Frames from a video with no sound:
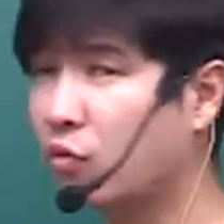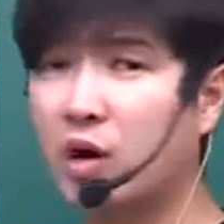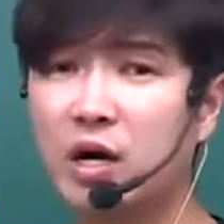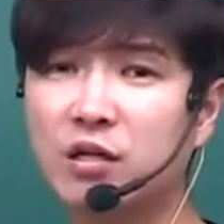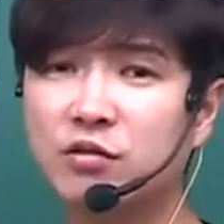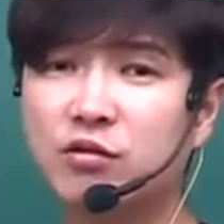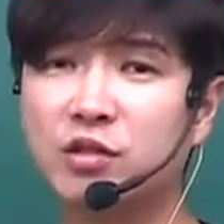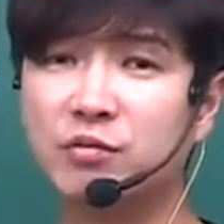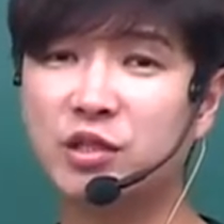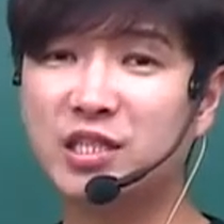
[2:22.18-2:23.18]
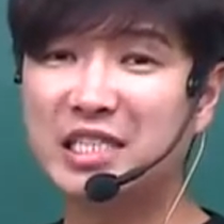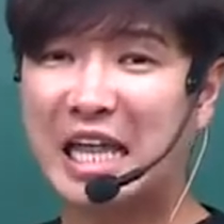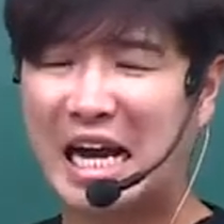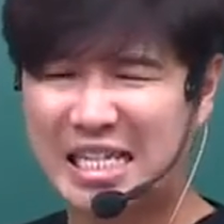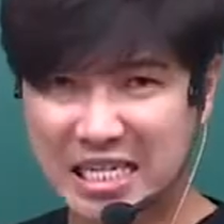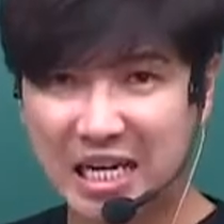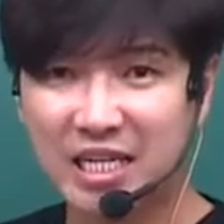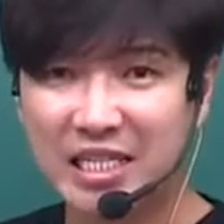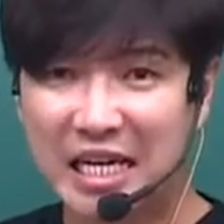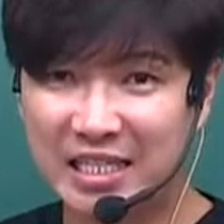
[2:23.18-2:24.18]
과학기술 지문을 다
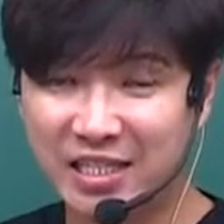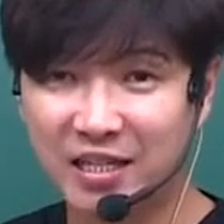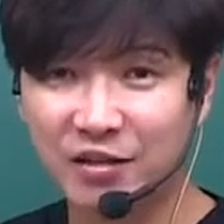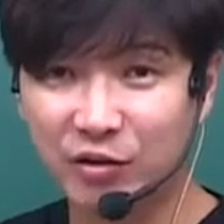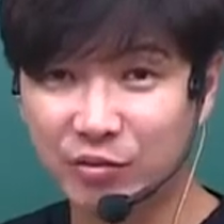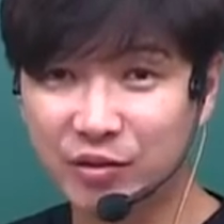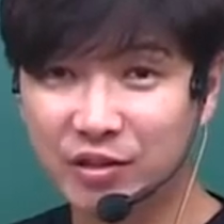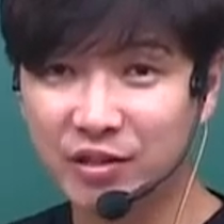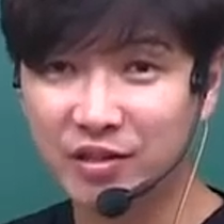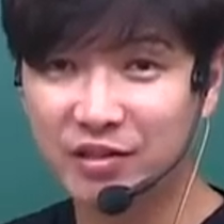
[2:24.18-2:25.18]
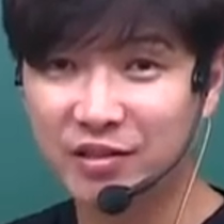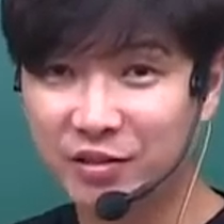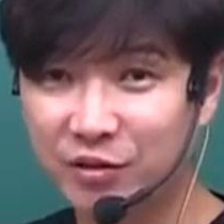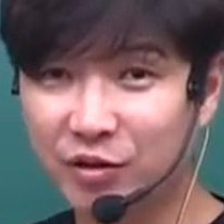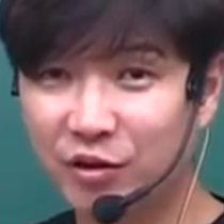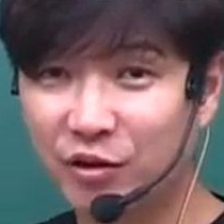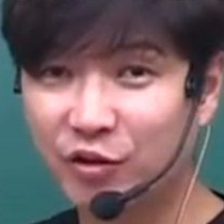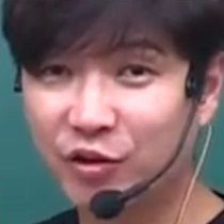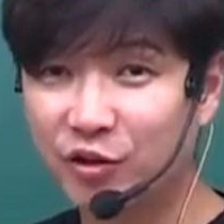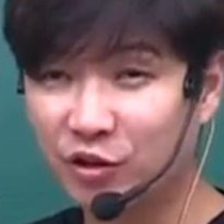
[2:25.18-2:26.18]
잘하는 게 아니잖아요 여러분들이 그죠?
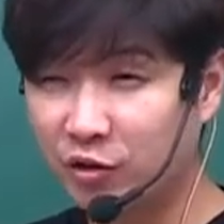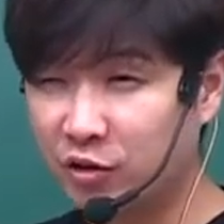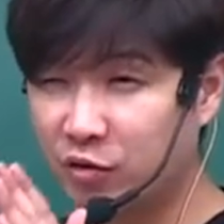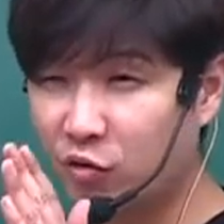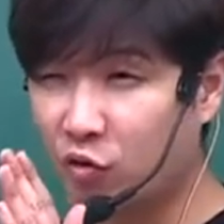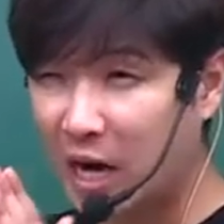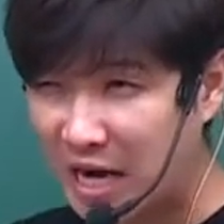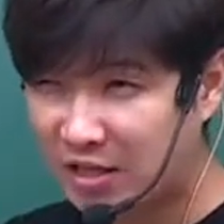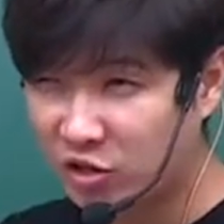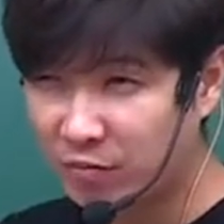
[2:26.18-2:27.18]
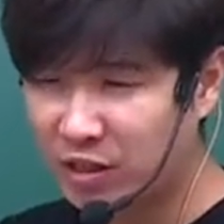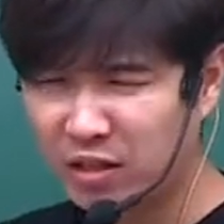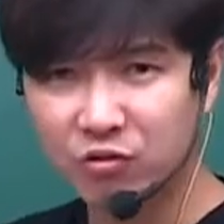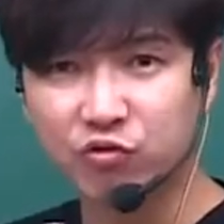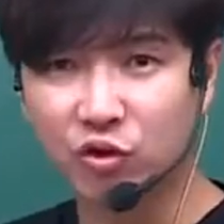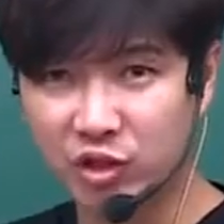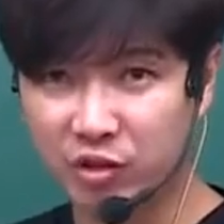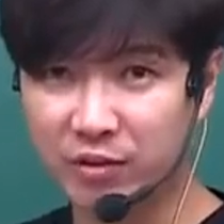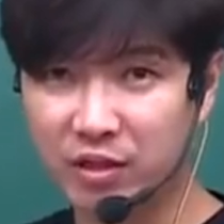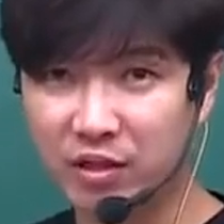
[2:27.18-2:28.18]
이거는 과학 시험이 아니라 국어
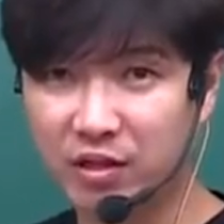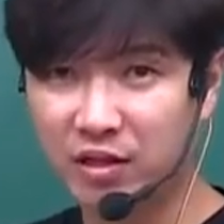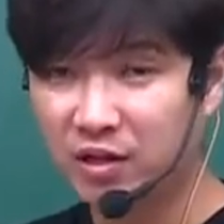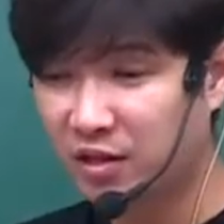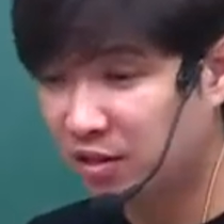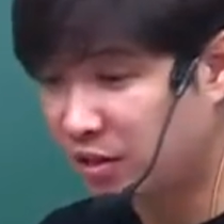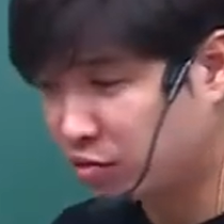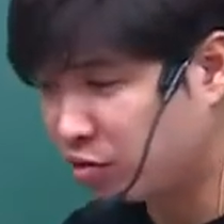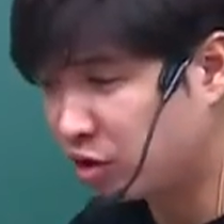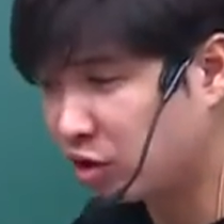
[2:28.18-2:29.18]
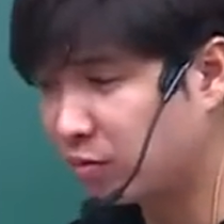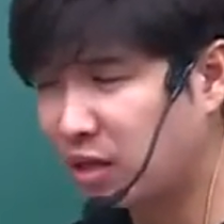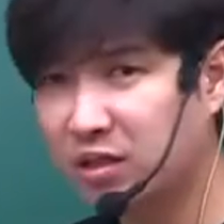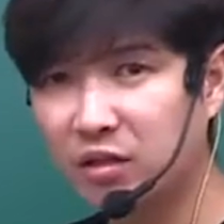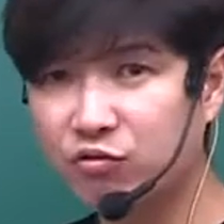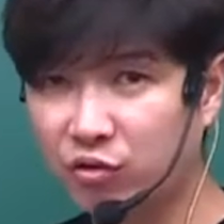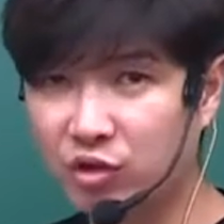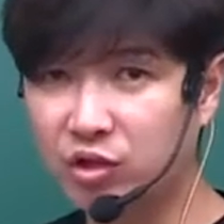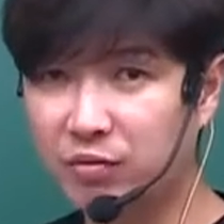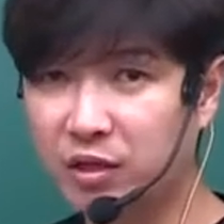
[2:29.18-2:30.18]
시험이야 기술 시험이 아니라 국어
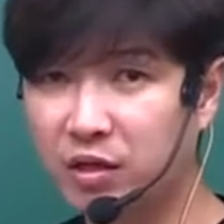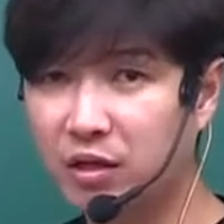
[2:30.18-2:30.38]
시험이야